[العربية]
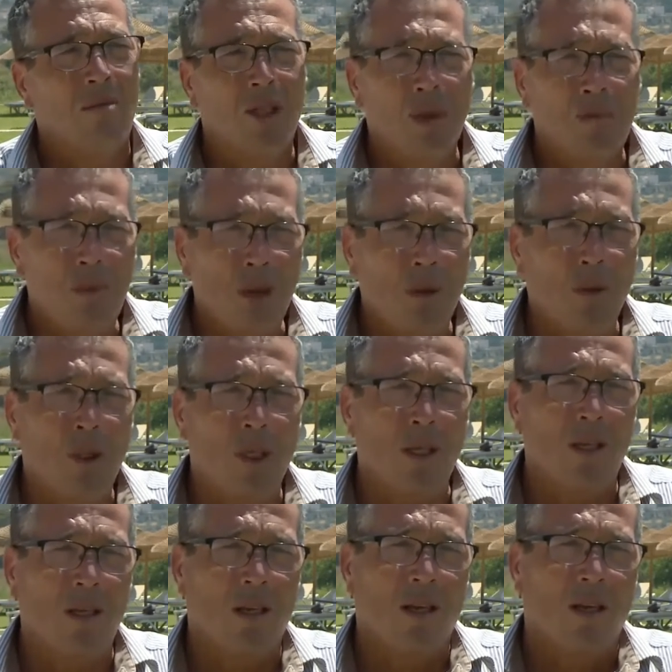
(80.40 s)
دي بيلوتي
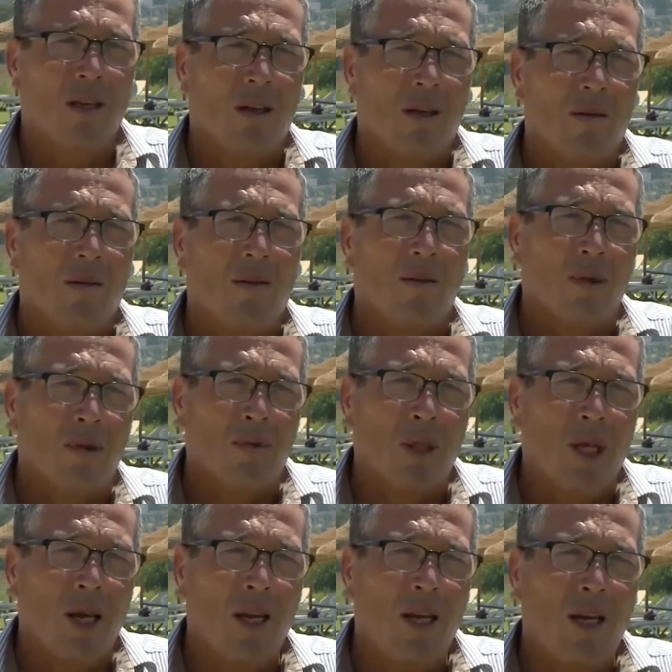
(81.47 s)
آه،
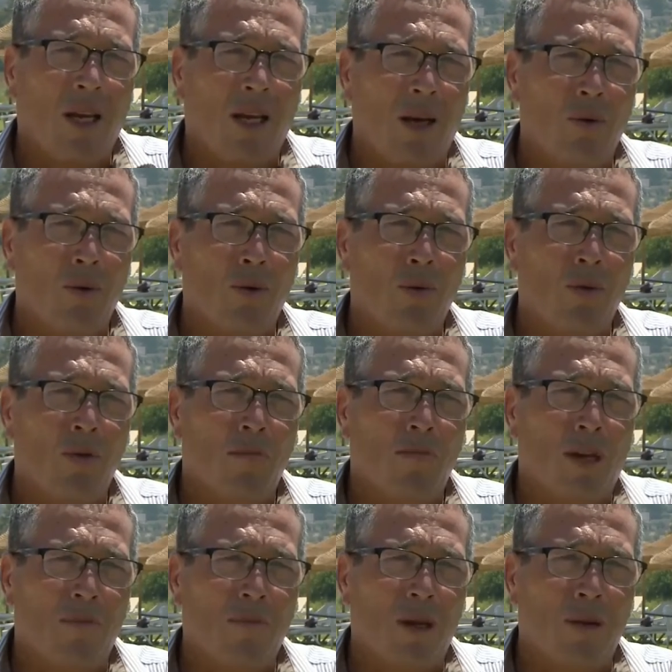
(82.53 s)
بطريقه كونه
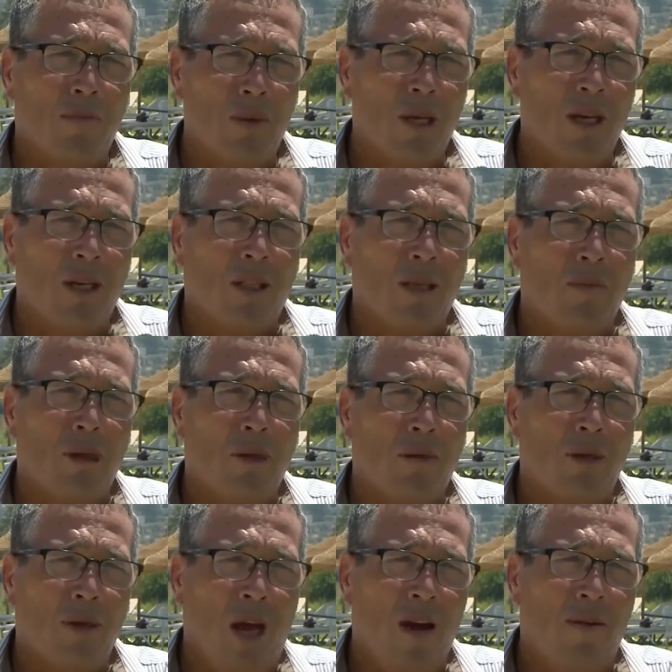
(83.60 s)
البيئه تبقى
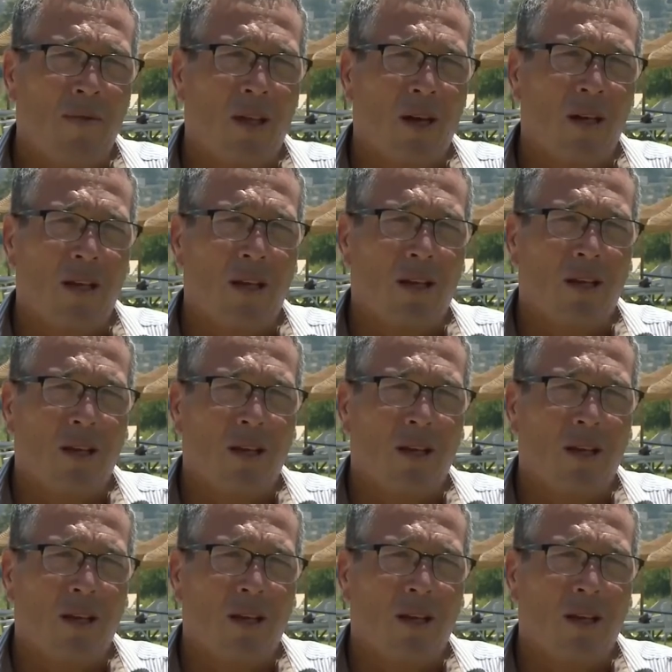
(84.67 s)
نحافظ عليها